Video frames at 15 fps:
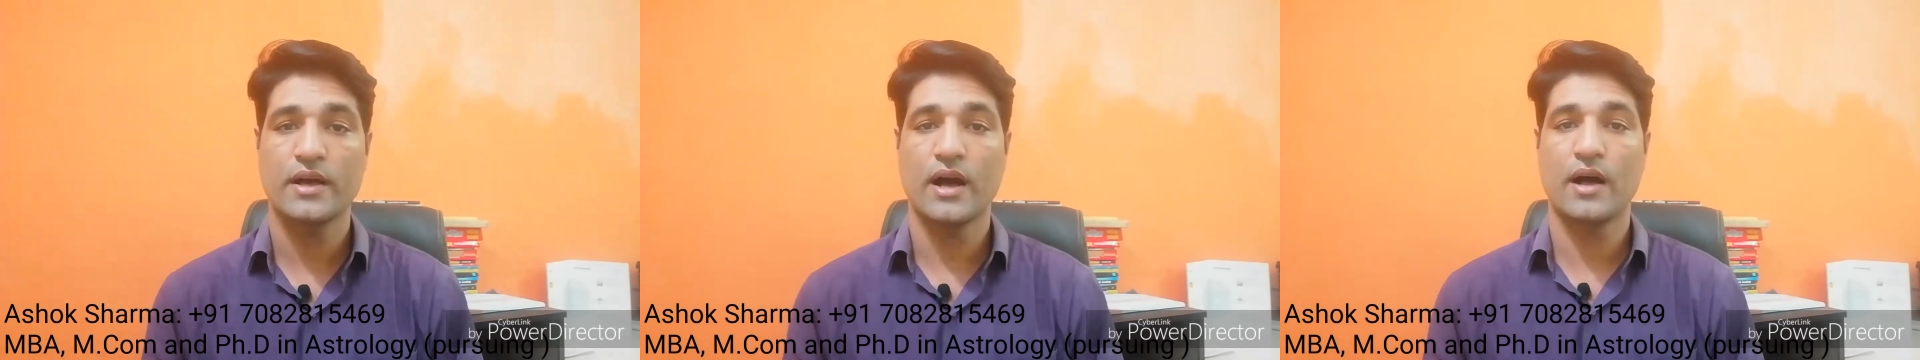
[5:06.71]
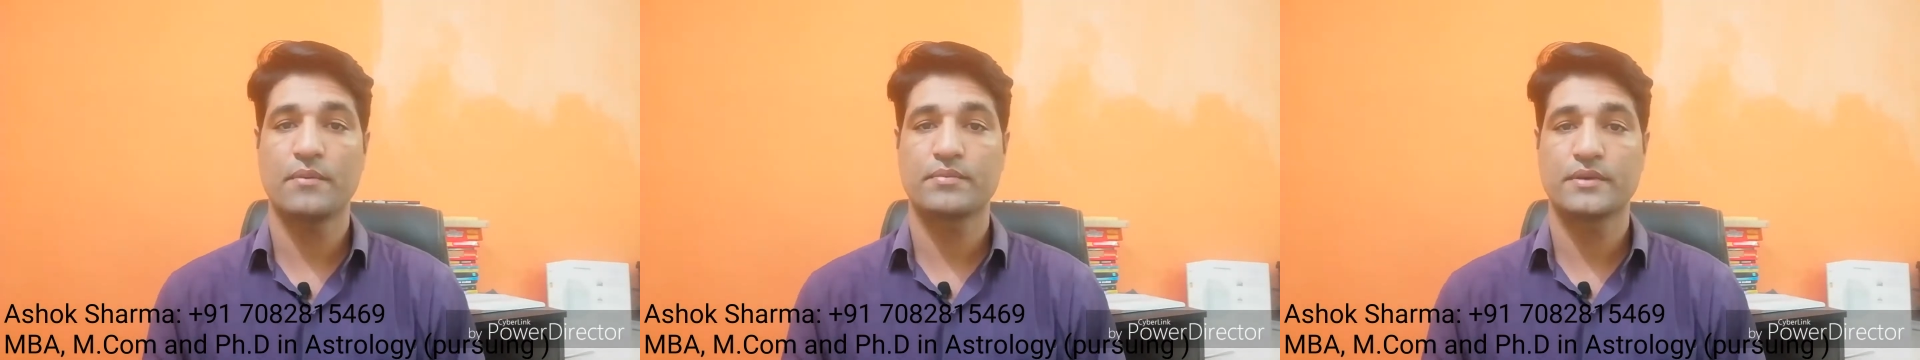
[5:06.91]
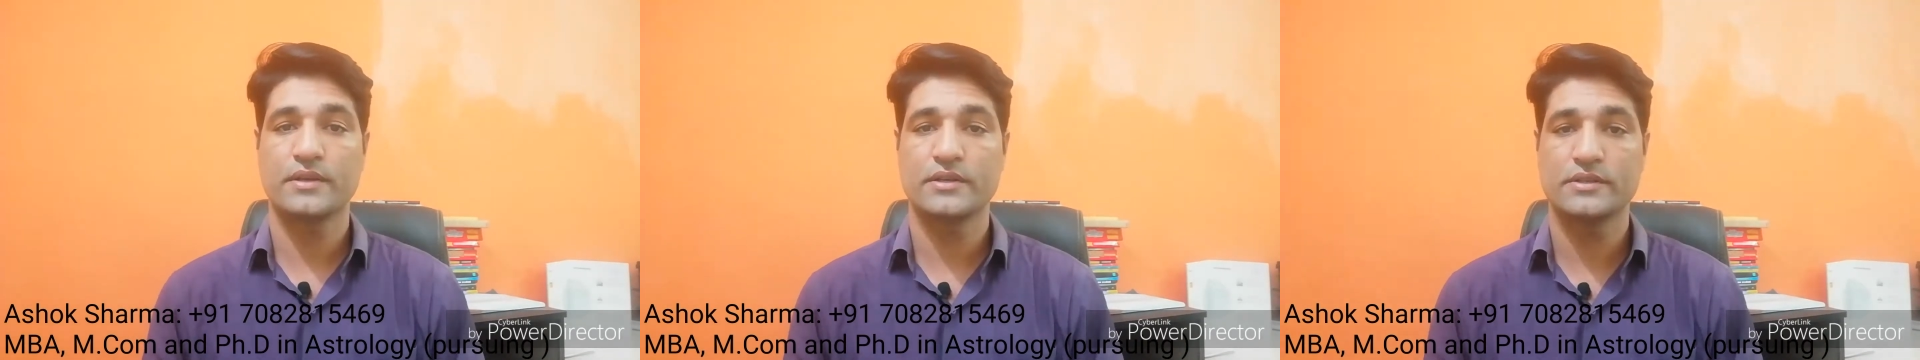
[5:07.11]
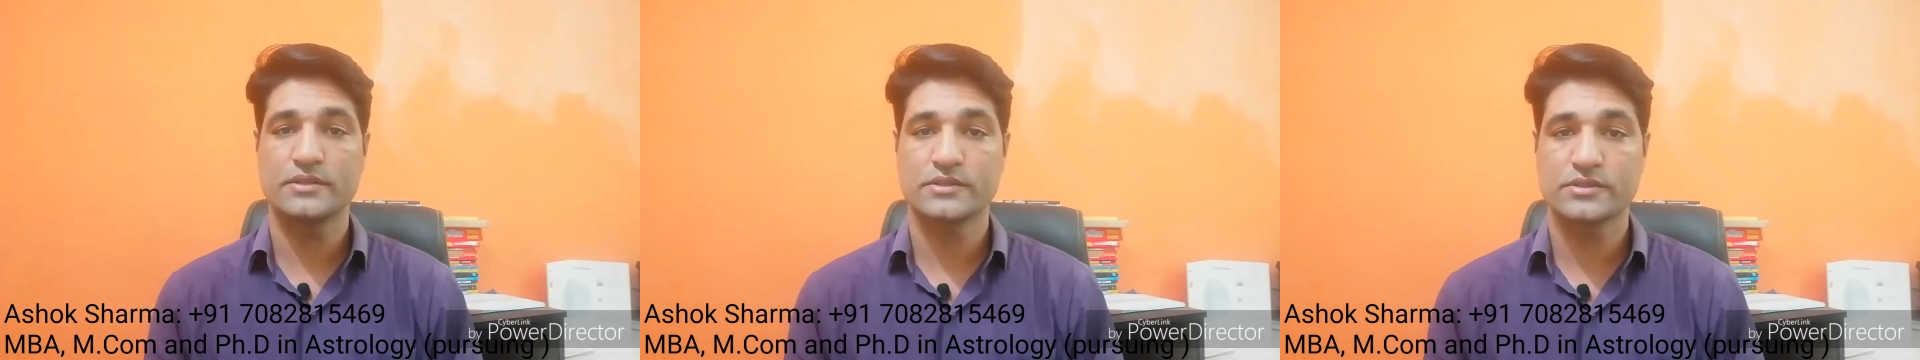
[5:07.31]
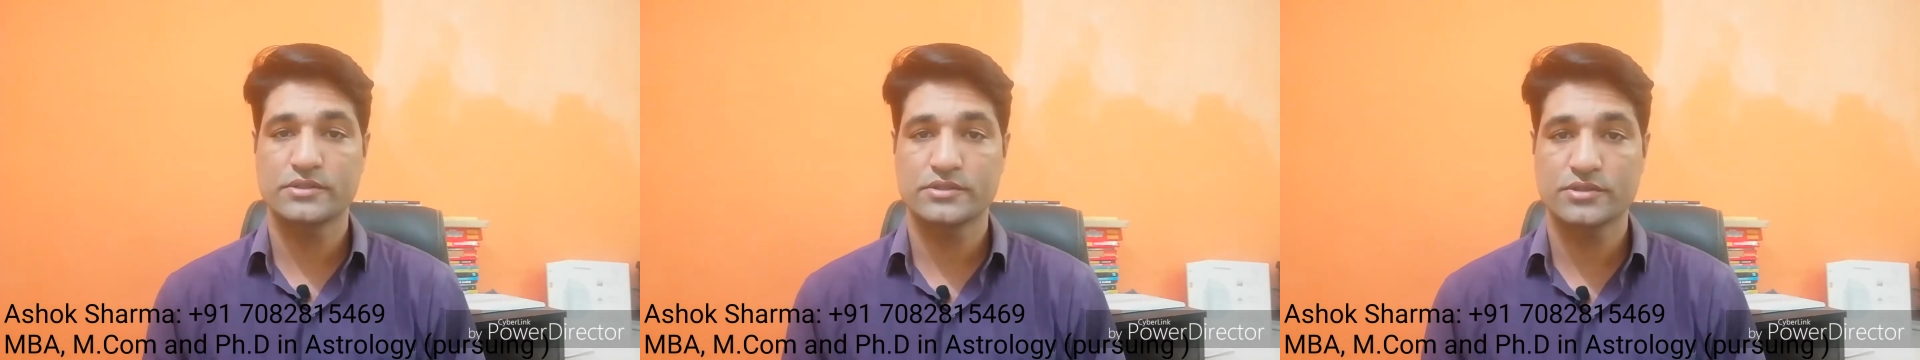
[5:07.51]
आपके
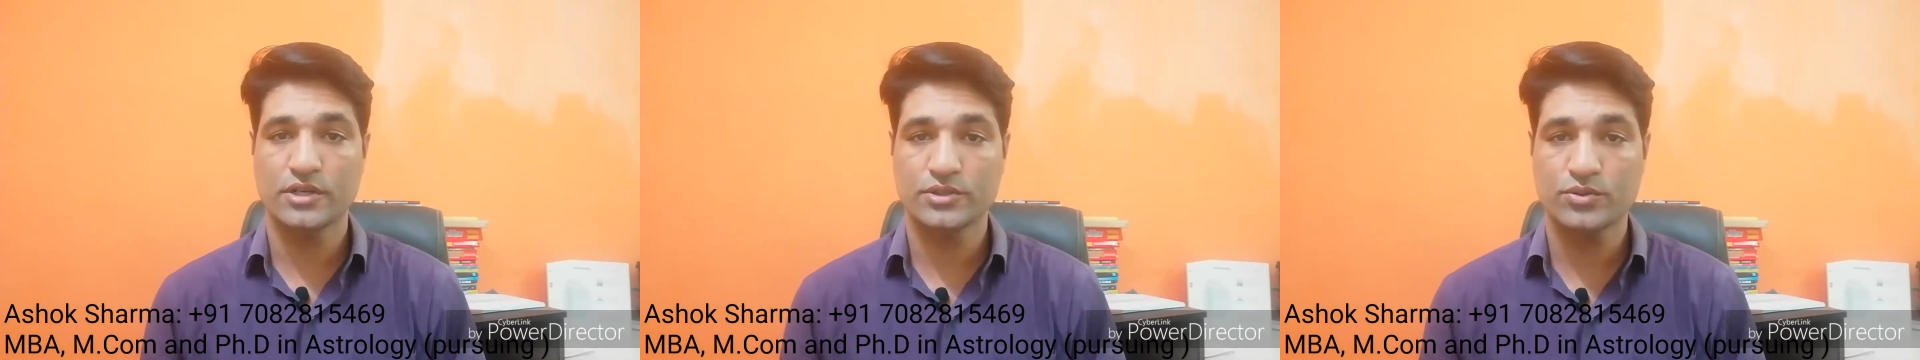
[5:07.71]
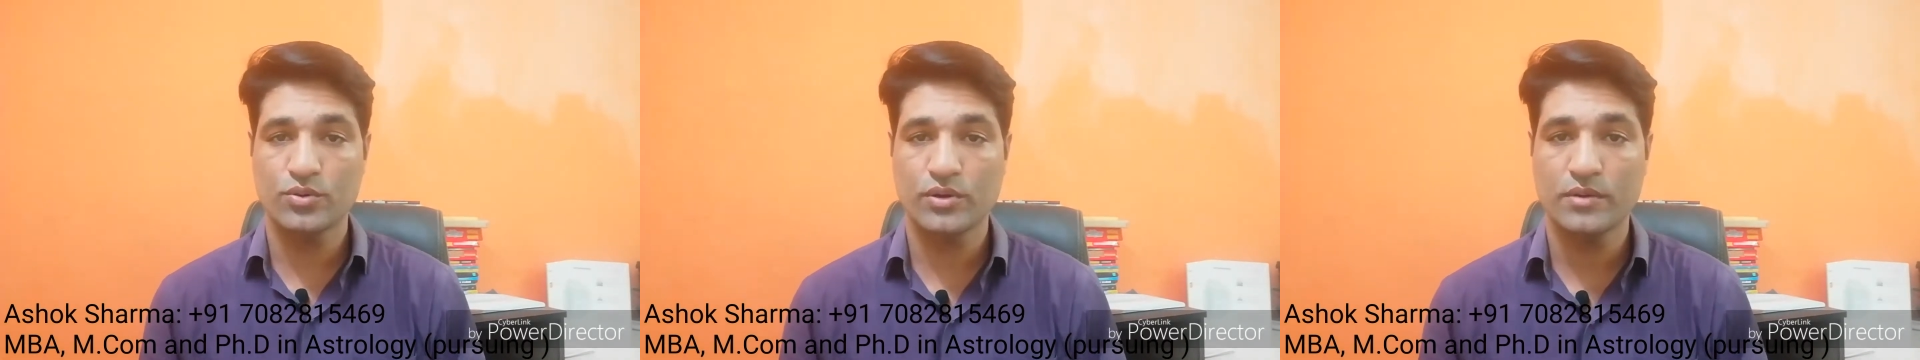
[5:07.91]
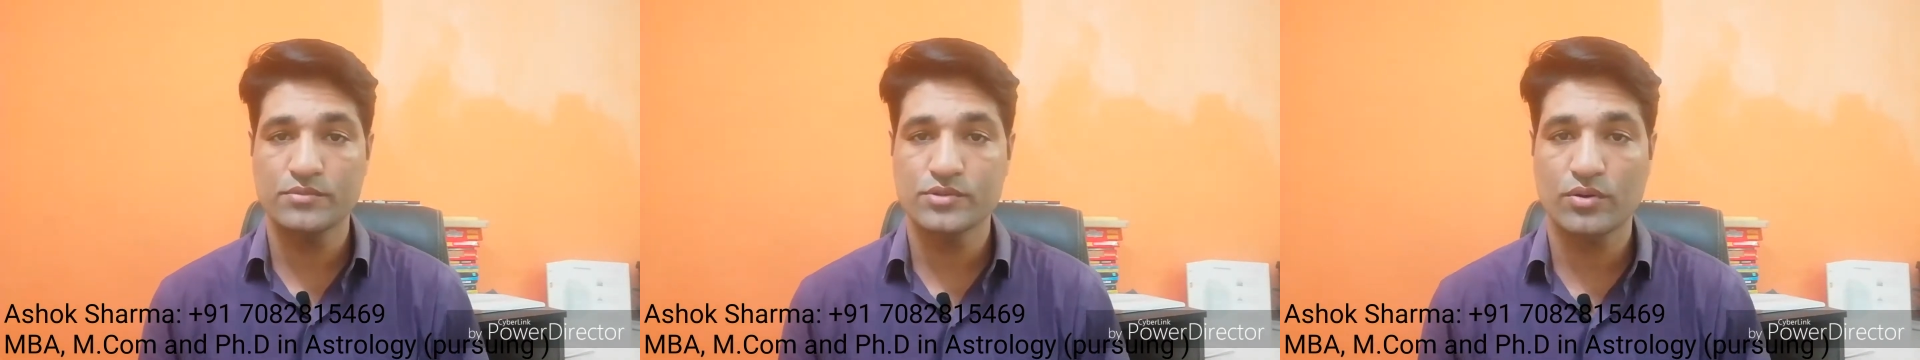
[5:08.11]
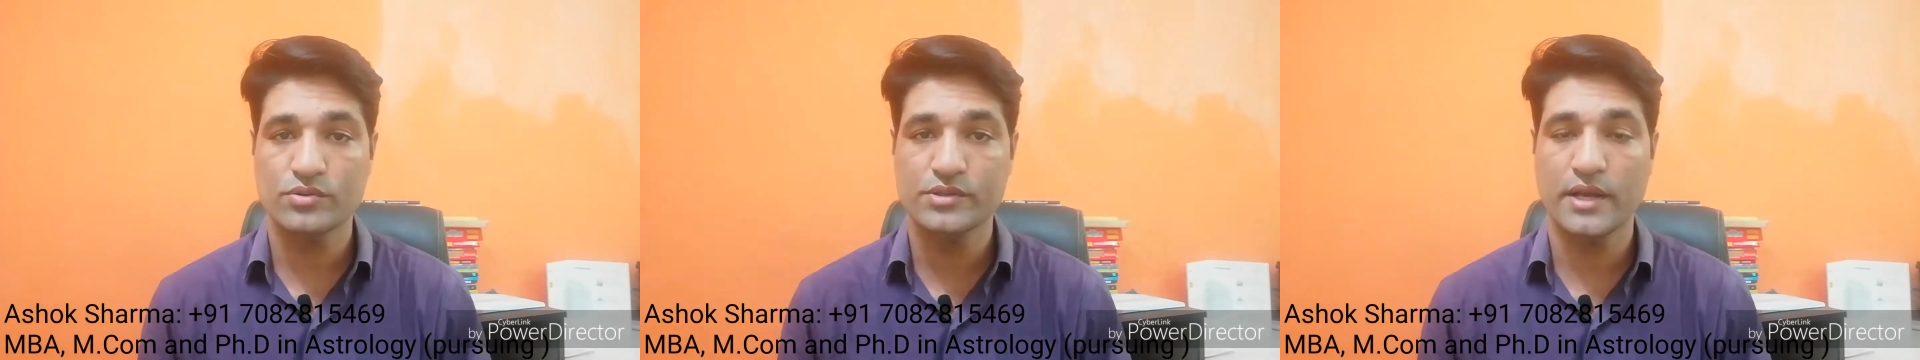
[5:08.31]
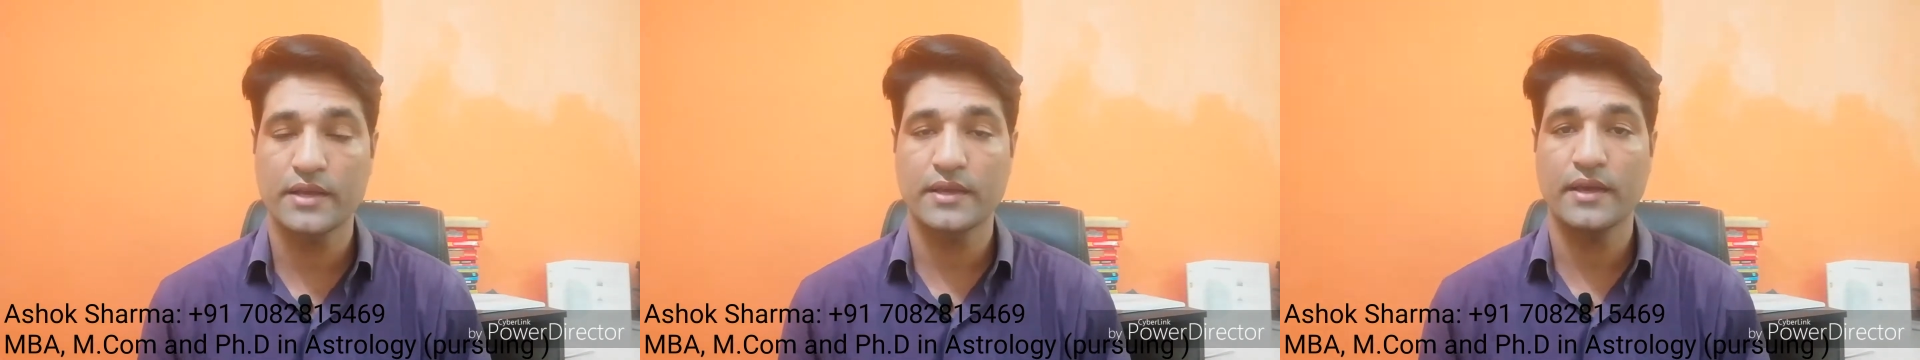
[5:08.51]
शत्रु कमज़ोर हो
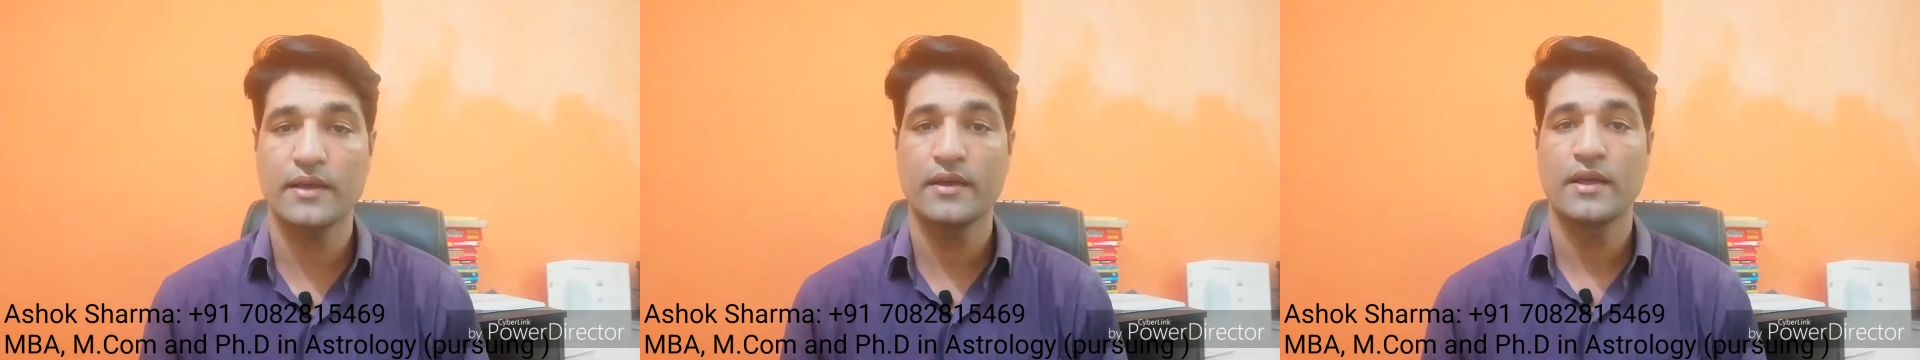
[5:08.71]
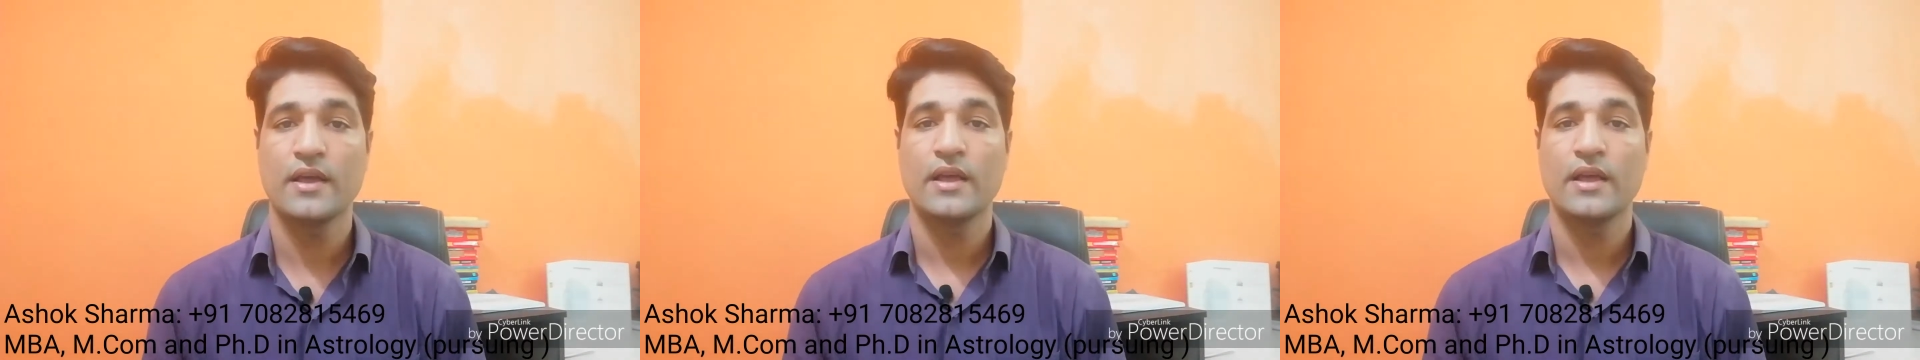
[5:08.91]
जाएंगे